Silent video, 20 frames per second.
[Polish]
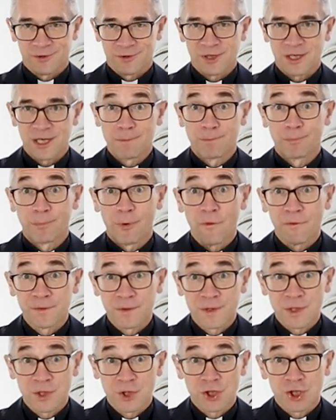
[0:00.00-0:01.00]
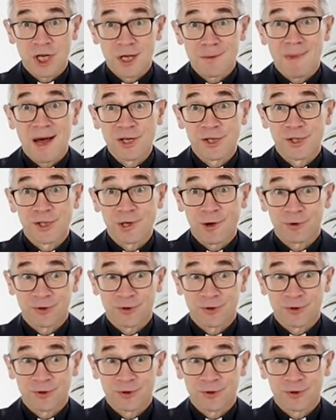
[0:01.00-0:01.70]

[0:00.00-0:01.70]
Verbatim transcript: czyli powstrzymaj się